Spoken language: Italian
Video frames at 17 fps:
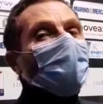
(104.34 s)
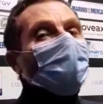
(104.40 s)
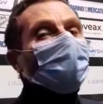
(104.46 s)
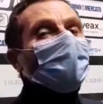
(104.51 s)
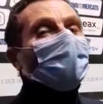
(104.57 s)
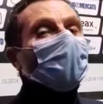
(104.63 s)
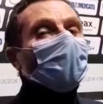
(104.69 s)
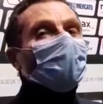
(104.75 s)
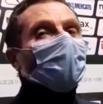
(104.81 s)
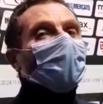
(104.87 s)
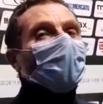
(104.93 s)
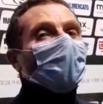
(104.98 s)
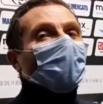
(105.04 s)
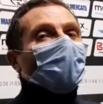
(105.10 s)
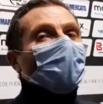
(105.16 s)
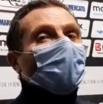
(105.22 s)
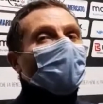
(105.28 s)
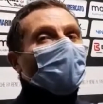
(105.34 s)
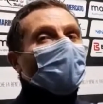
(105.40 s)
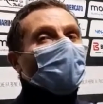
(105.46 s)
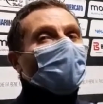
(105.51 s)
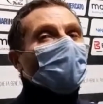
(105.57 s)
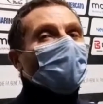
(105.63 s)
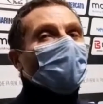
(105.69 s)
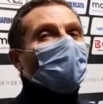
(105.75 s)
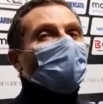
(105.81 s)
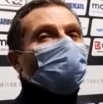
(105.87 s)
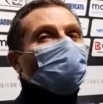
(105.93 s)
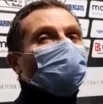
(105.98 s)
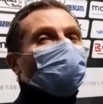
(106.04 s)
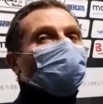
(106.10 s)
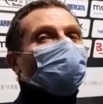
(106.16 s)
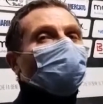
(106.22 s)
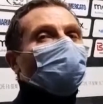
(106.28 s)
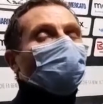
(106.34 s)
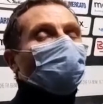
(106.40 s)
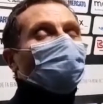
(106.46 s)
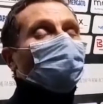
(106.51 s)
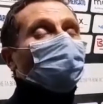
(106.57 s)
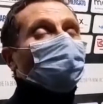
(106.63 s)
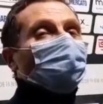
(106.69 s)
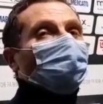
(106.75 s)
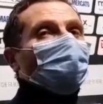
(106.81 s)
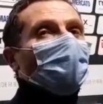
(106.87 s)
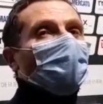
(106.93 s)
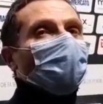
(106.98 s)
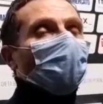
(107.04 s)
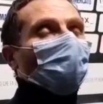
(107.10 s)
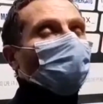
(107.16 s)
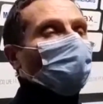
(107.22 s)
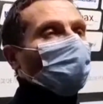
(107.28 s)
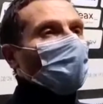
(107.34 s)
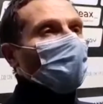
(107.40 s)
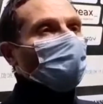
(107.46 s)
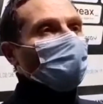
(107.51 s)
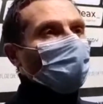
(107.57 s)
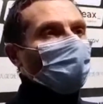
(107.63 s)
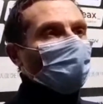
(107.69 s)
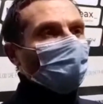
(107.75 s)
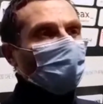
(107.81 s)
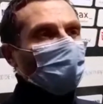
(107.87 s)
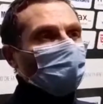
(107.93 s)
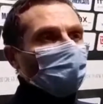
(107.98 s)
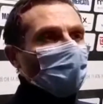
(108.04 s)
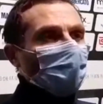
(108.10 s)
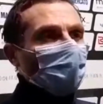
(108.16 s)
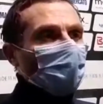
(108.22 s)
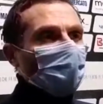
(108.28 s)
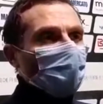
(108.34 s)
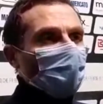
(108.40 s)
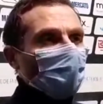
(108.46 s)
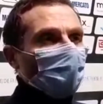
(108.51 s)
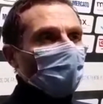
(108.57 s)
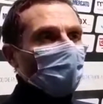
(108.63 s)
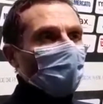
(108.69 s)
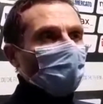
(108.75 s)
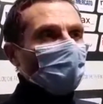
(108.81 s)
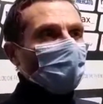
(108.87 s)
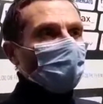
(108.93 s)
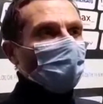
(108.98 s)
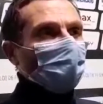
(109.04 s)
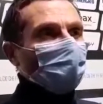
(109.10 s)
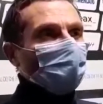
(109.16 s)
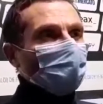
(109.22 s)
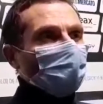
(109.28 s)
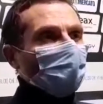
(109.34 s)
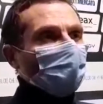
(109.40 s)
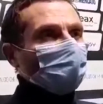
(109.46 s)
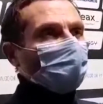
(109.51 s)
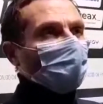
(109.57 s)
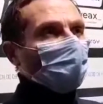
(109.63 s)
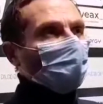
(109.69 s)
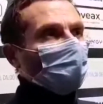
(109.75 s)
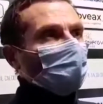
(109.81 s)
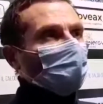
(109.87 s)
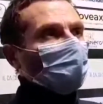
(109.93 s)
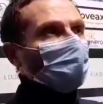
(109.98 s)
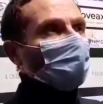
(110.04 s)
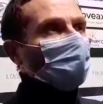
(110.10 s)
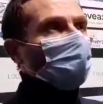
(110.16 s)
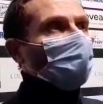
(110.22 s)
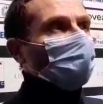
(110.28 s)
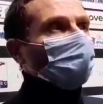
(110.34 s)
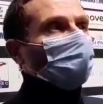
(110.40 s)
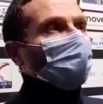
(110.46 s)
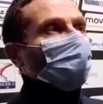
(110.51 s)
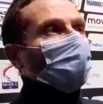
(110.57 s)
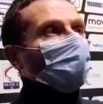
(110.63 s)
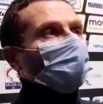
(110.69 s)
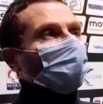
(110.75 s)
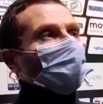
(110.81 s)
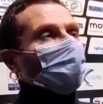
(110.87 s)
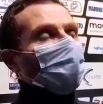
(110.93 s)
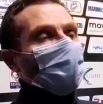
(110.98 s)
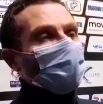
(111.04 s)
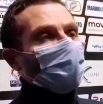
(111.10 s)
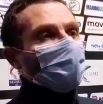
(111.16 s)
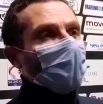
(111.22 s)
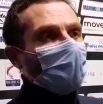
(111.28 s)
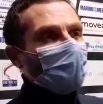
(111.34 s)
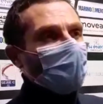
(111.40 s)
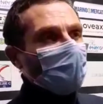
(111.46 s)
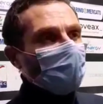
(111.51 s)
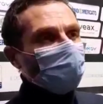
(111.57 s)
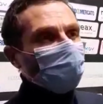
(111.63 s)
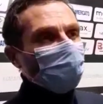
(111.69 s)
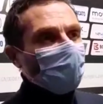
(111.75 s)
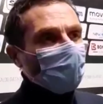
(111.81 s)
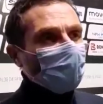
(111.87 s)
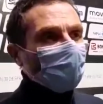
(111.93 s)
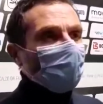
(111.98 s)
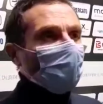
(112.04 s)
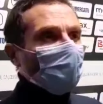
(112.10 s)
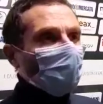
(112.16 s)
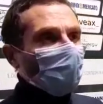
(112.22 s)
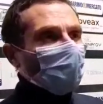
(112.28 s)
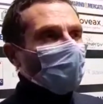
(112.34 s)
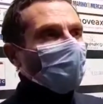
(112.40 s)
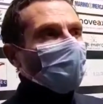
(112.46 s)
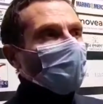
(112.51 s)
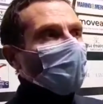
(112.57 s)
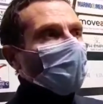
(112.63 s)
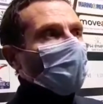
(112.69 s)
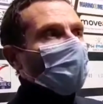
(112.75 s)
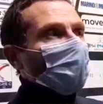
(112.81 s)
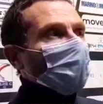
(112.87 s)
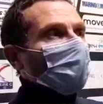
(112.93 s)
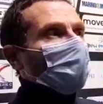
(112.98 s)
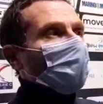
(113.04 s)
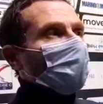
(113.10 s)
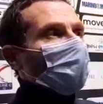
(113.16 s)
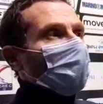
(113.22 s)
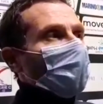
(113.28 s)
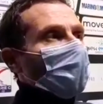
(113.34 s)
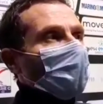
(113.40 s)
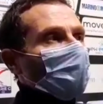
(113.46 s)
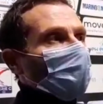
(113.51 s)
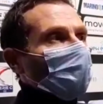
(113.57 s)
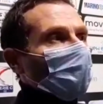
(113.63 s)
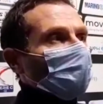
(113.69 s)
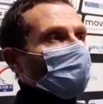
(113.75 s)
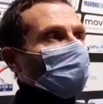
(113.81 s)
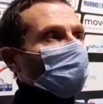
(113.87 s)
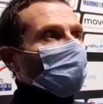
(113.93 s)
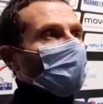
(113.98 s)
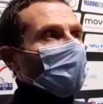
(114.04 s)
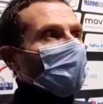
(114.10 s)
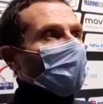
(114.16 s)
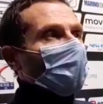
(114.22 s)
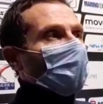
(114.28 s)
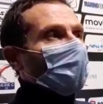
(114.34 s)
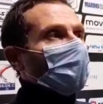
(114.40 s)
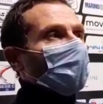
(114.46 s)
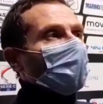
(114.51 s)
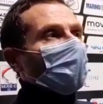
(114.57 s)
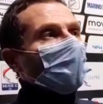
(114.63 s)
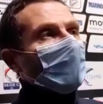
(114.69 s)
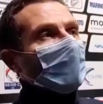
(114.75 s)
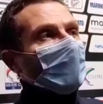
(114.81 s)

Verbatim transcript: Diciamo che eh, il secondo tempo non ho visto un Arezzo arrendevole, penso ci sia stato forse, forse un po' sterile, ma arrendevole no perché comunque abbiamo giocato quasi tutta la gara